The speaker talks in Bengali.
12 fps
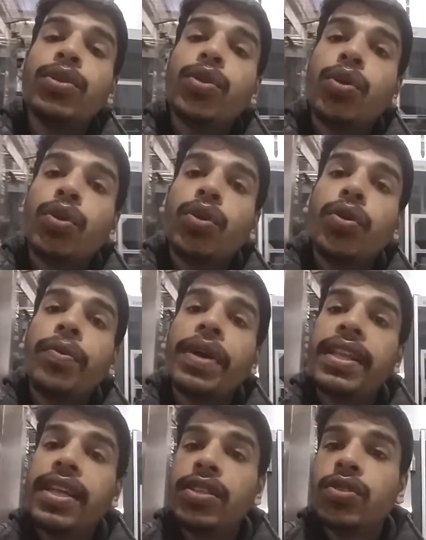তো
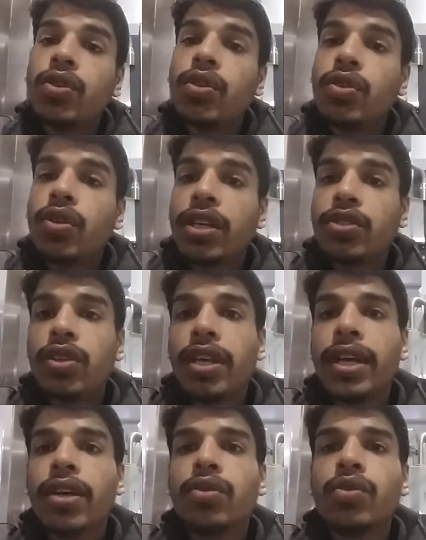এদের জন্য তো আসলে
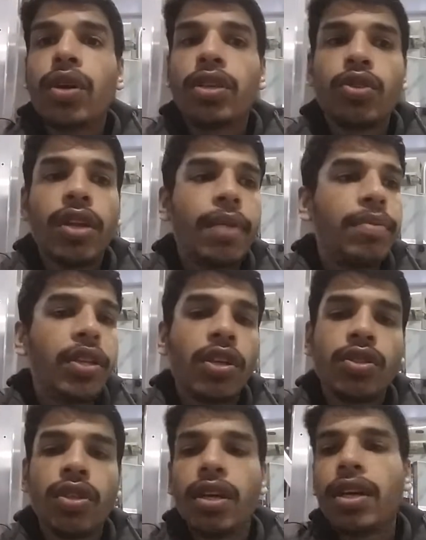কোনো আসলে আমরা তো
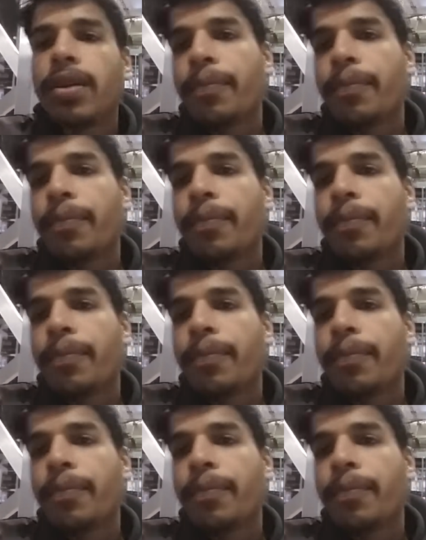আসলে